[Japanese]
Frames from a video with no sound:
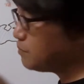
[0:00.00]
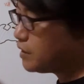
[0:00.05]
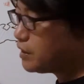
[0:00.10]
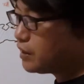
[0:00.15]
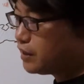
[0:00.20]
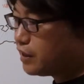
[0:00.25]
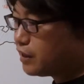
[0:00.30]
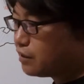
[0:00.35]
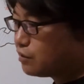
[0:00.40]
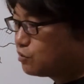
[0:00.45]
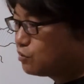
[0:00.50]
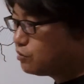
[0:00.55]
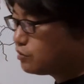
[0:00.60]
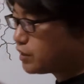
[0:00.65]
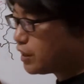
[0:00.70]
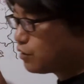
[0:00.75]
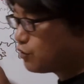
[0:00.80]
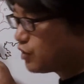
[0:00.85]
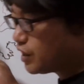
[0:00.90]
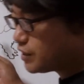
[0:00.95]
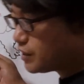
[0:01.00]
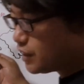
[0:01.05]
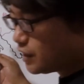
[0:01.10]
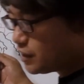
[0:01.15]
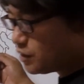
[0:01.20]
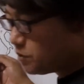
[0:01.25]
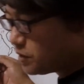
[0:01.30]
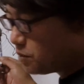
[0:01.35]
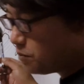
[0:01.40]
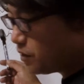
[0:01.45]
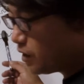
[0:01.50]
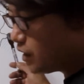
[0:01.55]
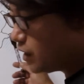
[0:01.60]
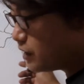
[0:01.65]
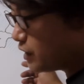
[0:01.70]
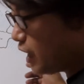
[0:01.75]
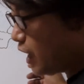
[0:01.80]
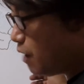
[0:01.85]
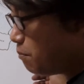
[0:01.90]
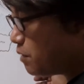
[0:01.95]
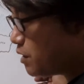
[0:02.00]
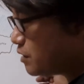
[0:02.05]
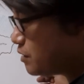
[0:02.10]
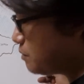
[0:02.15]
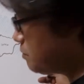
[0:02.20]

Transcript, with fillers: だね軍隊増やし始めたばっかりじゃあんまり